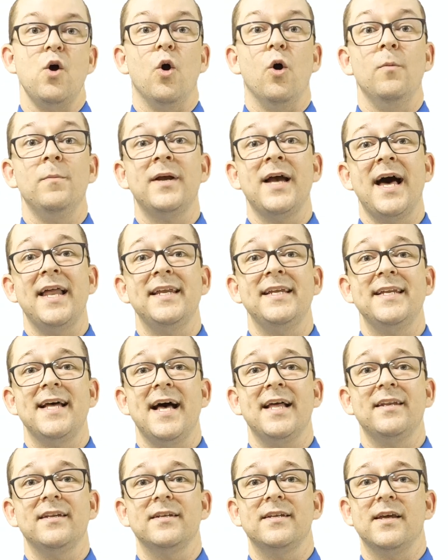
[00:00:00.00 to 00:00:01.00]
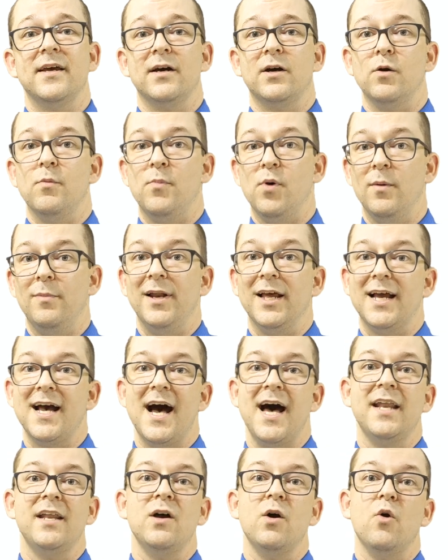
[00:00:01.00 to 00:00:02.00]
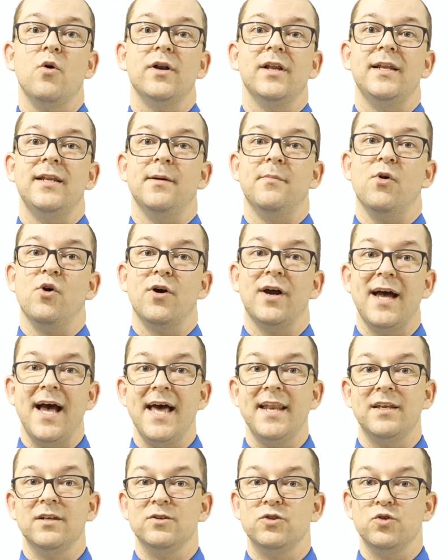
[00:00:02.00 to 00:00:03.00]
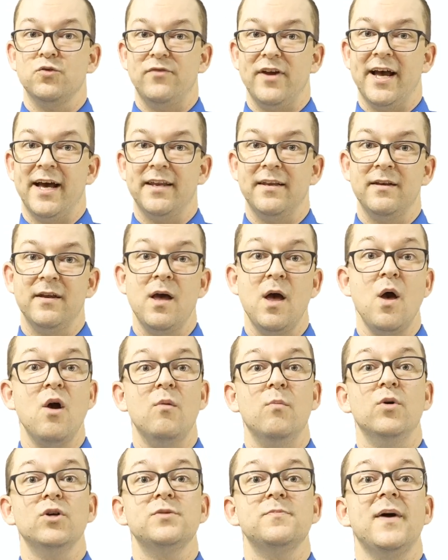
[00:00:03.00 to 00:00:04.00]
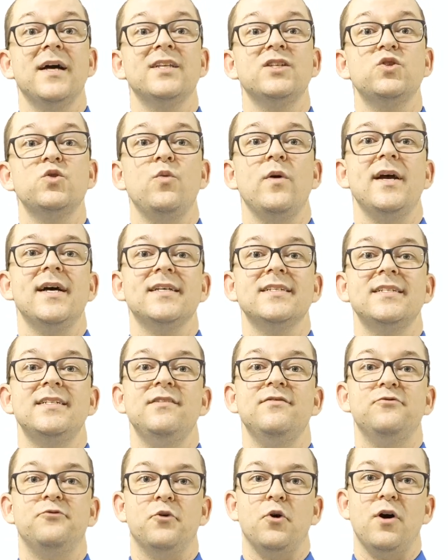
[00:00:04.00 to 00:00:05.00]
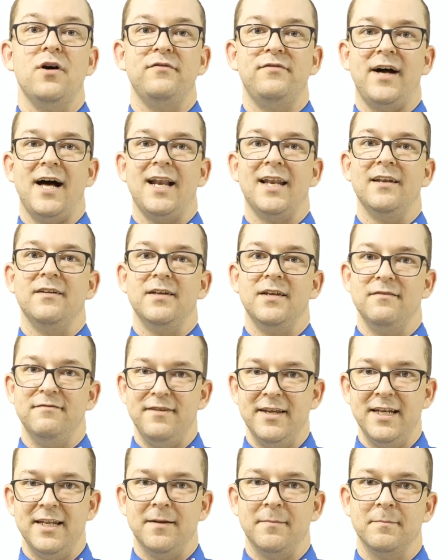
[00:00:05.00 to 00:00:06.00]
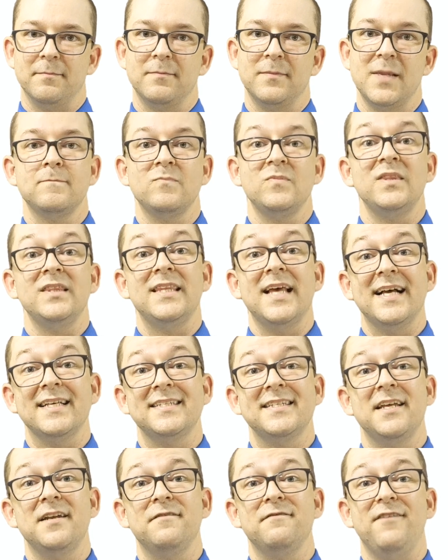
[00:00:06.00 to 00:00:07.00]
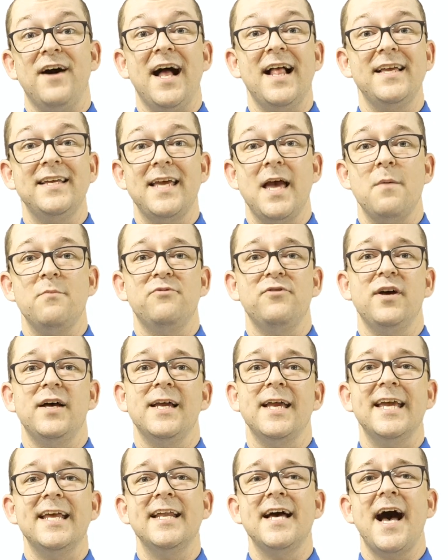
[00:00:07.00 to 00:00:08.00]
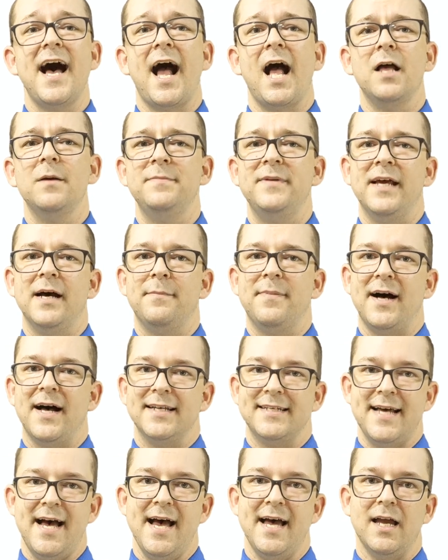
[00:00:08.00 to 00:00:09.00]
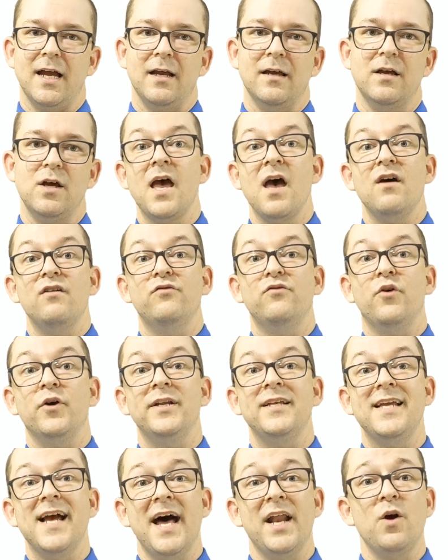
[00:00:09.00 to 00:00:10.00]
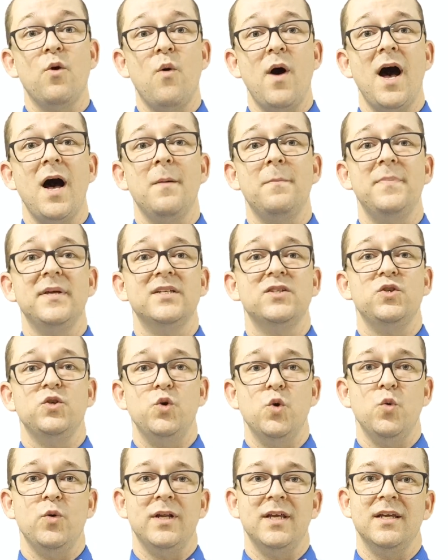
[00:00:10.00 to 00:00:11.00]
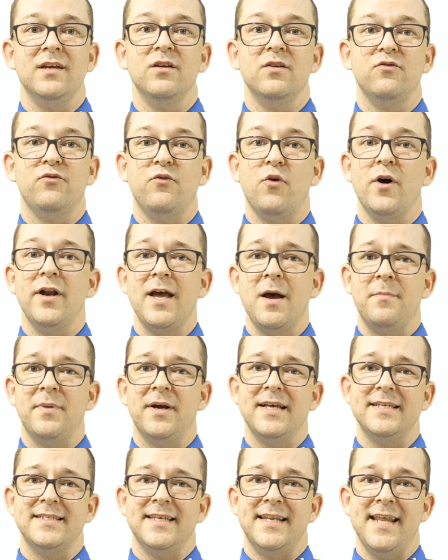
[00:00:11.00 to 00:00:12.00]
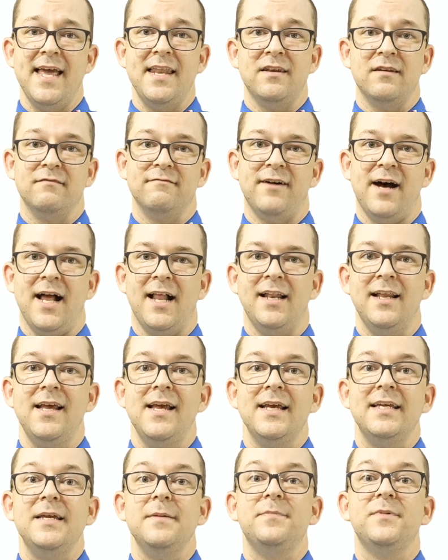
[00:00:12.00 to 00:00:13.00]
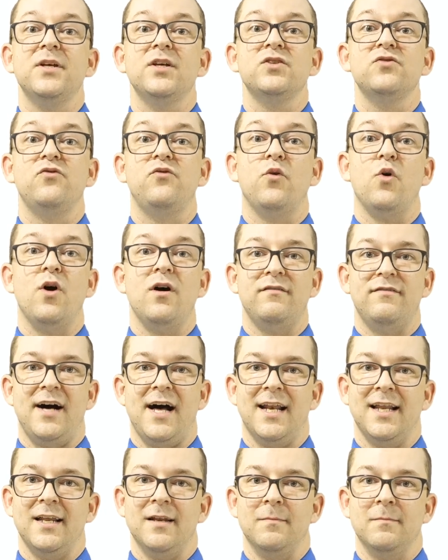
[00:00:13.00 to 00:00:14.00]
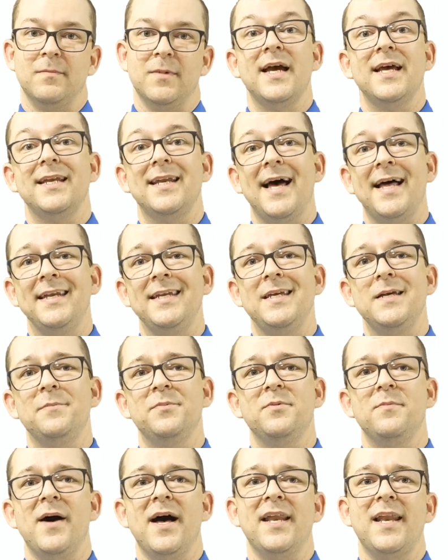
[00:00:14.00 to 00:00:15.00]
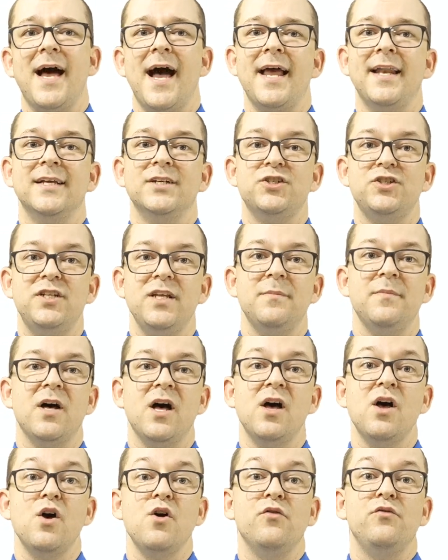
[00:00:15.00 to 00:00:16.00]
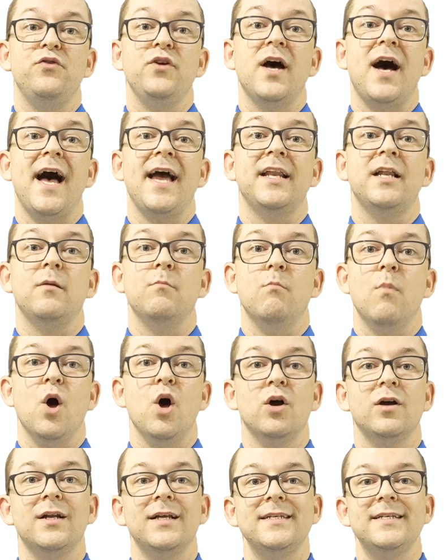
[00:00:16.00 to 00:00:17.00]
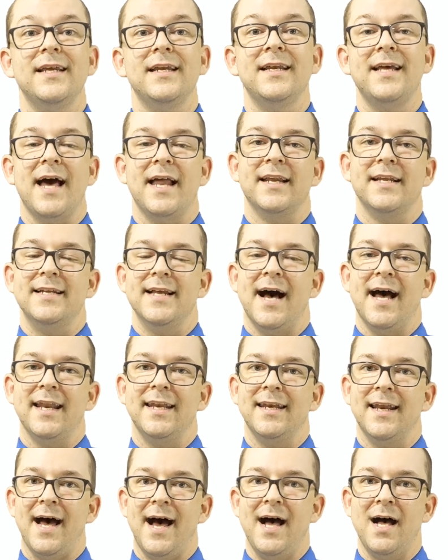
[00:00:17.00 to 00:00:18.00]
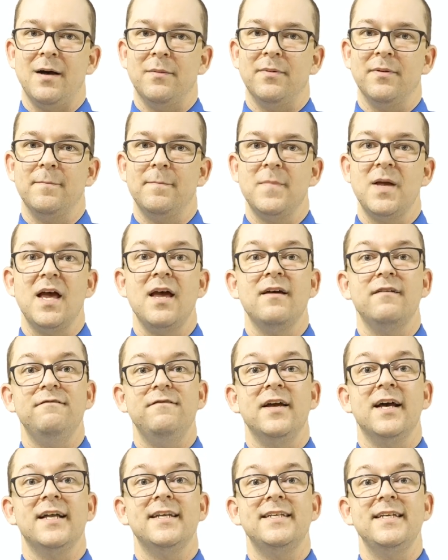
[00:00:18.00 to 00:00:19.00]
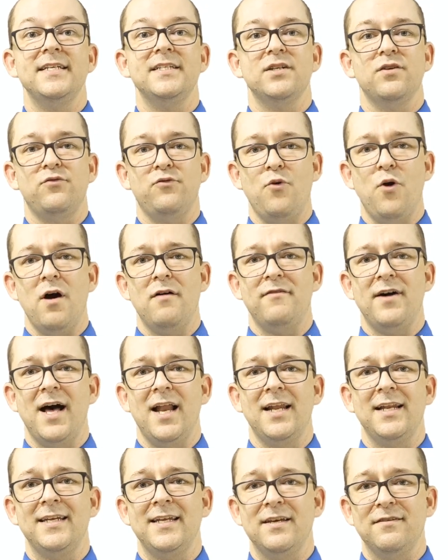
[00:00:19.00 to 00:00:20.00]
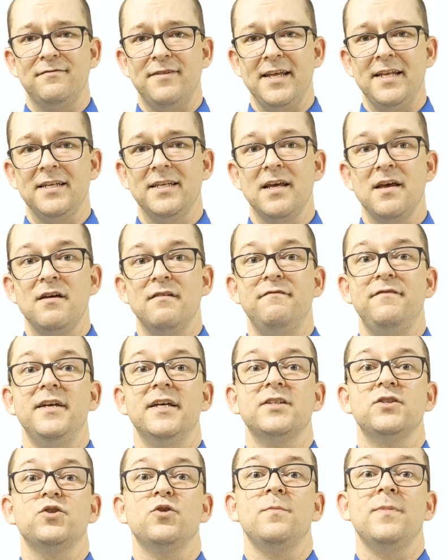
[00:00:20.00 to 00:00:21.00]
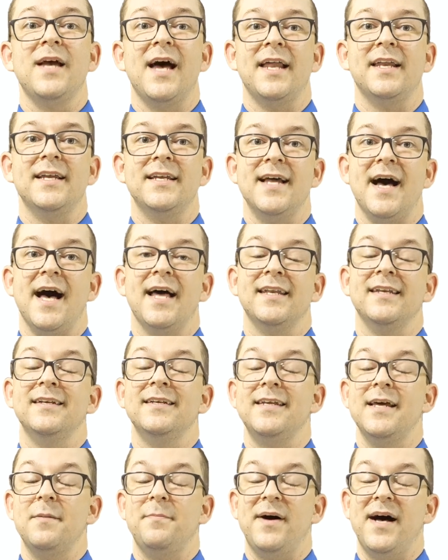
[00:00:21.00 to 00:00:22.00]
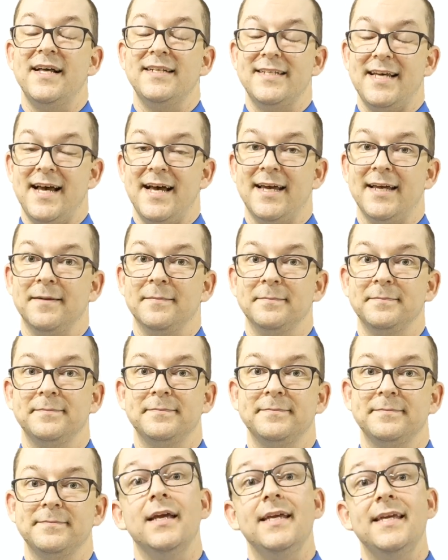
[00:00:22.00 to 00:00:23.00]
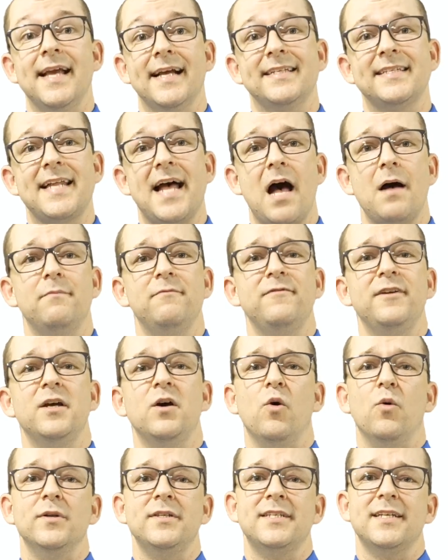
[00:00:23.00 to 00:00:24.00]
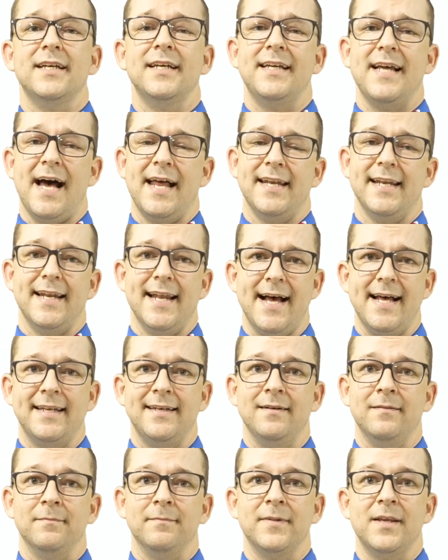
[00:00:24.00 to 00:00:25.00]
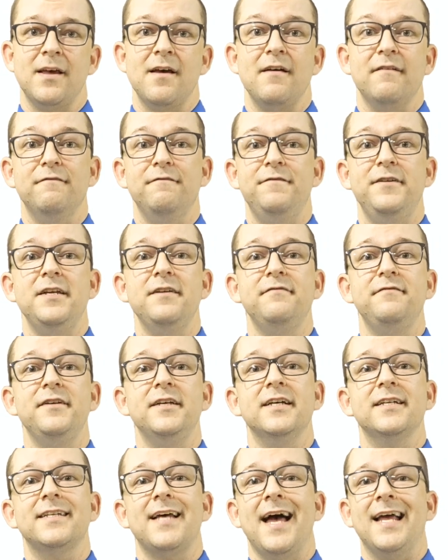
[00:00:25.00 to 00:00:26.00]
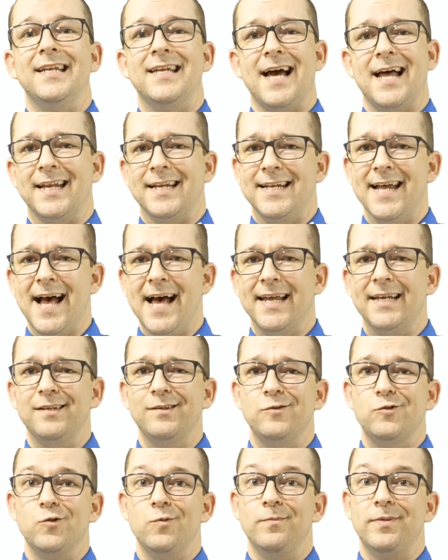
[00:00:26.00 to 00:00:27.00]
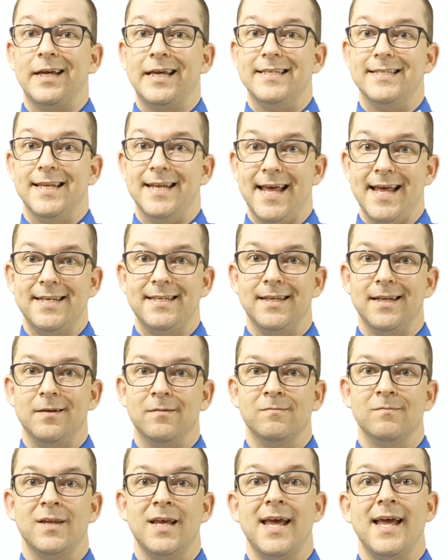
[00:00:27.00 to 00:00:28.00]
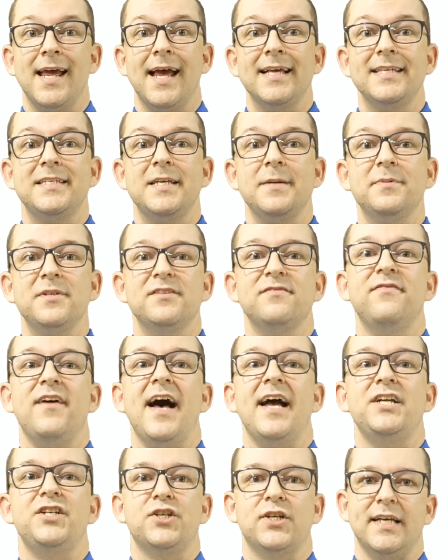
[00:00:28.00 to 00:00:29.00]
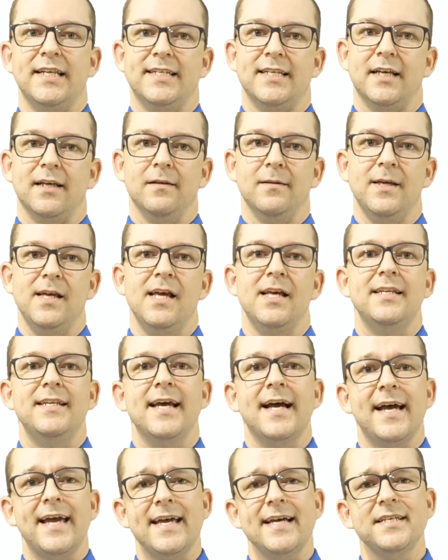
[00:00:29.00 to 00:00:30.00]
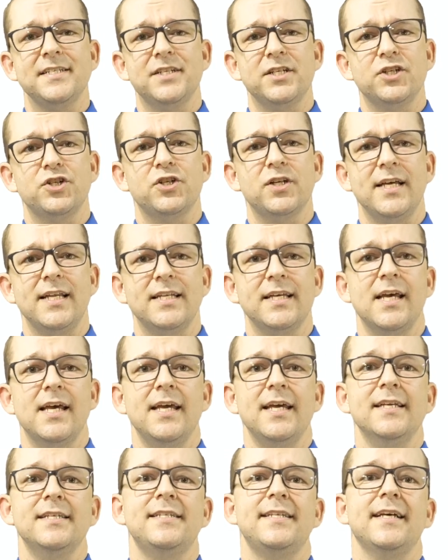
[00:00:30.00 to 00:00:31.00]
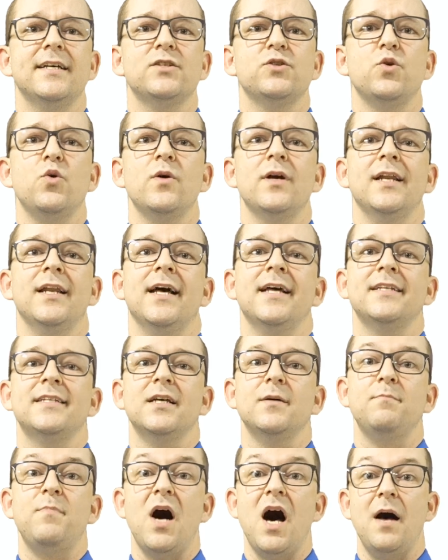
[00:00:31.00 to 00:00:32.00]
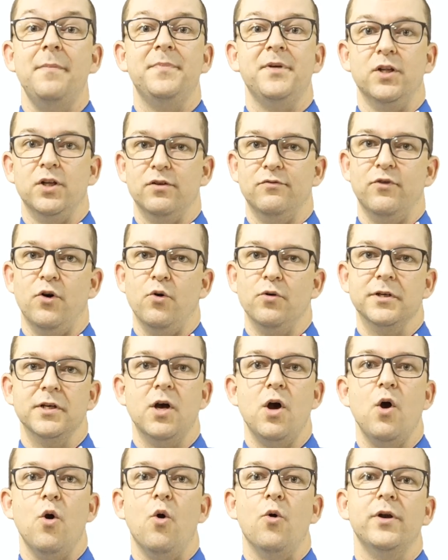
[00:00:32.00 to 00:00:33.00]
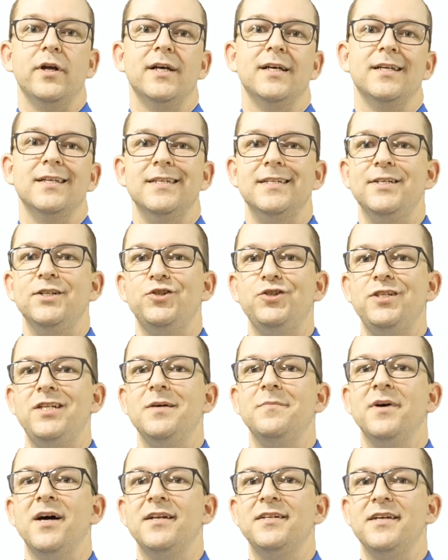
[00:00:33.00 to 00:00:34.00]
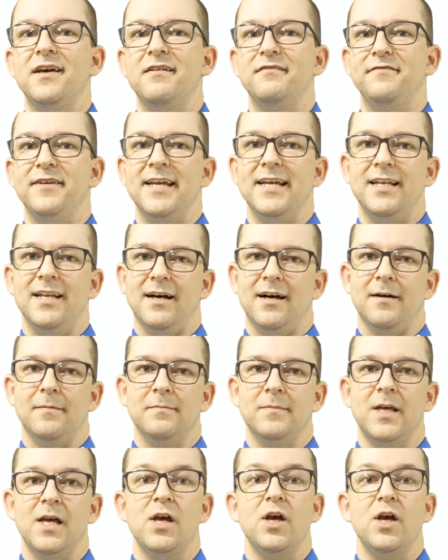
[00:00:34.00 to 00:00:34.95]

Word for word: Um Kandidat der Republikaner oder Demokraten zu werden, muss man zuerst die Vorwahlen gewinnen. Das sind Wahlkämpfer innerhalb der Partei. Von Januar bis Juni vor der Präsidentenwahl gibt es Vorwahlen. Dann gibt man eine Stimme für einen möglichen Kandidaten ab. Wer diese Vorwahlen gewinnt, wird zum Kandidaten der Partei. Jetzt haben wir unsere Kandidaten. Wie wird ein Kandidat zum Präsidenten? Es gibt zwei Schritte. Der erste Schritt ist der sogenannte Popular Vote oder die Stimmen der Wähler.